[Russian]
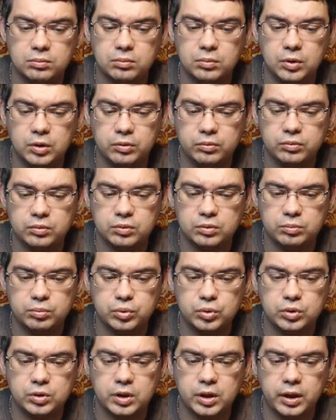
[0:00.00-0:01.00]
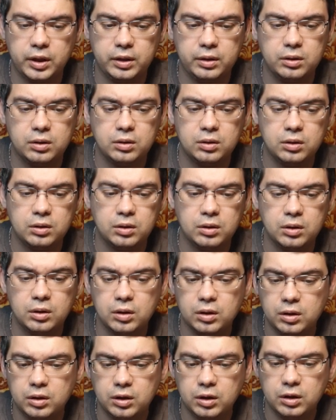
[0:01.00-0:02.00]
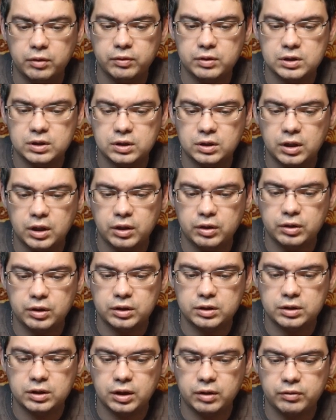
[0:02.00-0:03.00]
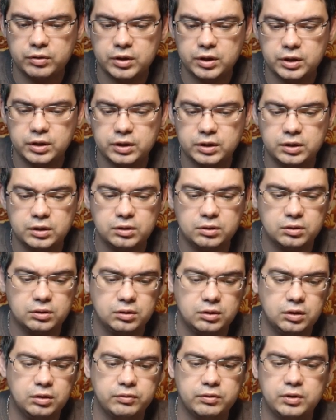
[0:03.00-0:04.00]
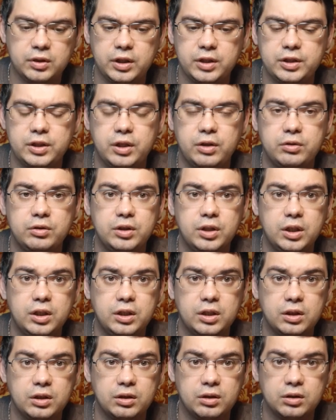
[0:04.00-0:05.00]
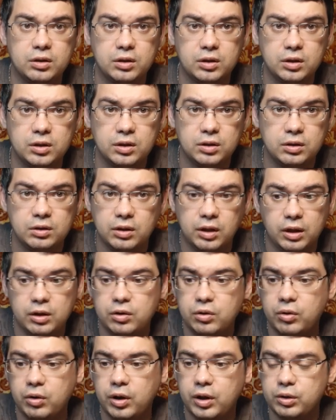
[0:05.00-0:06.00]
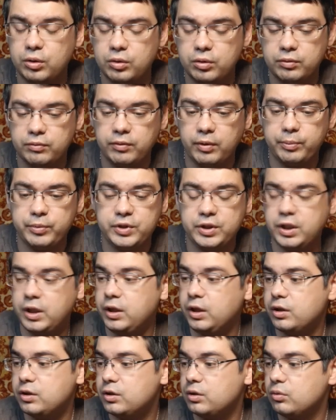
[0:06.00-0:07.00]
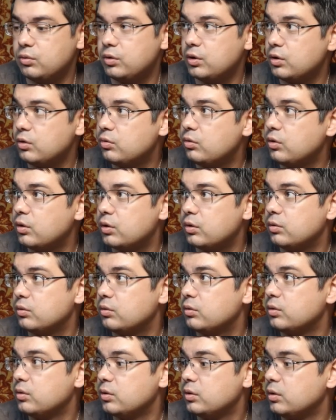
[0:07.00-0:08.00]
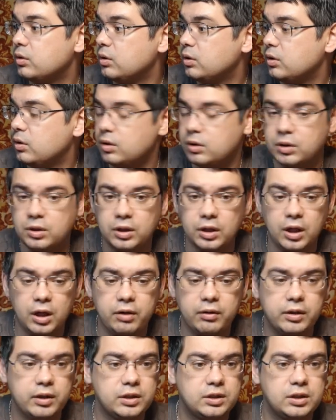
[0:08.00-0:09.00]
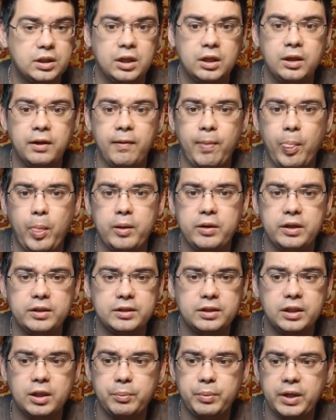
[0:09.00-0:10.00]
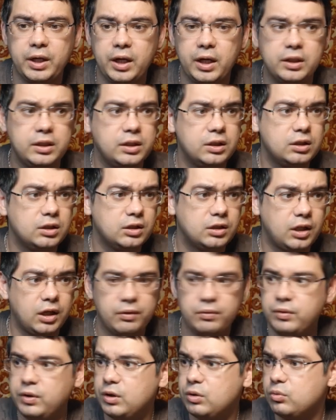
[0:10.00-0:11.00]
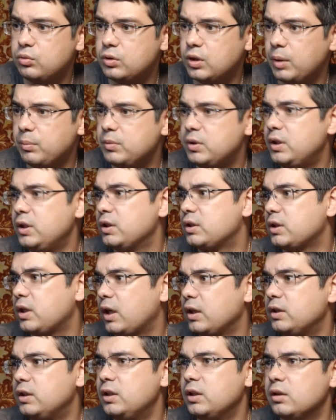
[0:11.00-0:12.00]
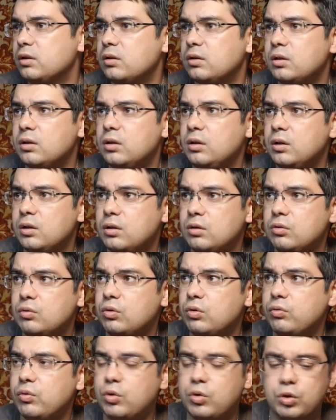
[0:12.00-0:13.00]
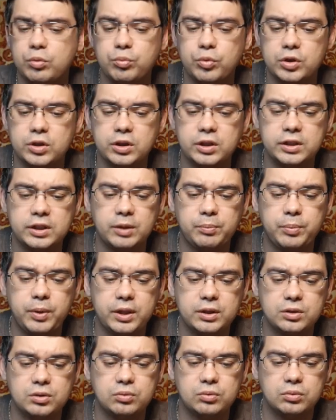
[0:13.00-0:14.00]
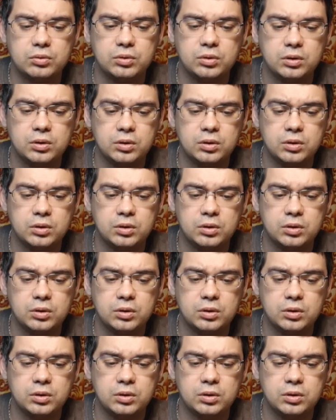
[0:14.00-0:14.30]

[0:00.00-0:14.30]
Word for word: Вот, пускай или высылают оставшиеся, или возвращают деньги. Одно оно вообще ни к силу, ни к городу. Как говорится, если нам приходил на трофейку, там диск один, но ну, его хоть можно на запаску.